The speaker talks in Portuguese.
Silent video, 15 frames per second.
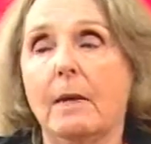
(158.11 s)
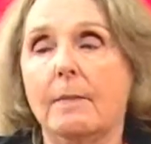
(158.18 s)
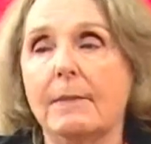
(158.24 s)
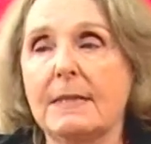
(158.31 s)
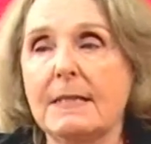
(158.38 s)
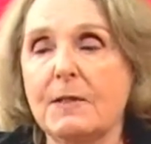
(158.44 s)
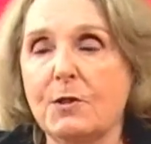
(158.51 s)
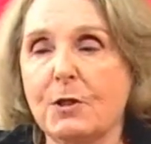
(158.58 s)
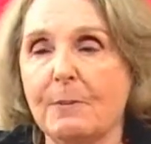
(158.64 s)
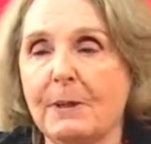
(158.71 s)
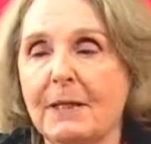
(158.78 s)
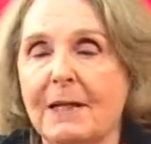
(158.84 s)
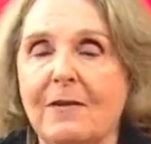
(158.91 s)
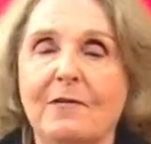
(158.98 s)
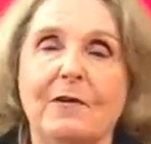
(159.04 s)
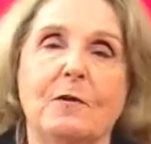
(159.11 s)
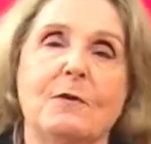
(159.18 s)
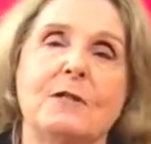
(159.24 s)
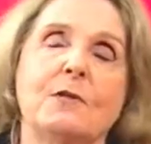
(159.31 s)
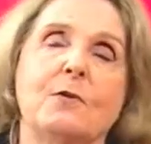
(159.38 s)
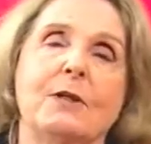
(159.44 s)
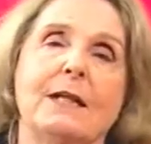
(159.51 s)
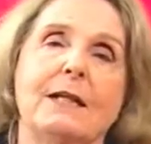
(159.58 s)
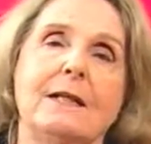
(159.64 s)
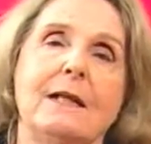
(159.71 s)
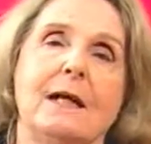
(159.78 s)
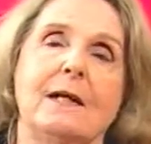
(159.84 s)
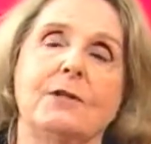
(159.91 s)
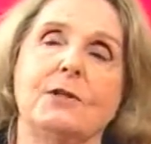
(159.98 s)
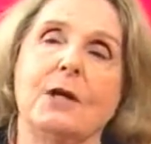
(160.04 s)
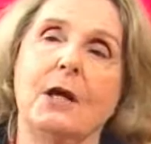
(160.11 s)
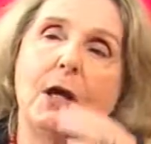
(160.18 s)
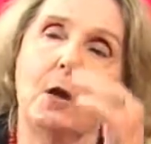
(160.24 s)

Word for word: mas isso também tem a ver com a escolaridade.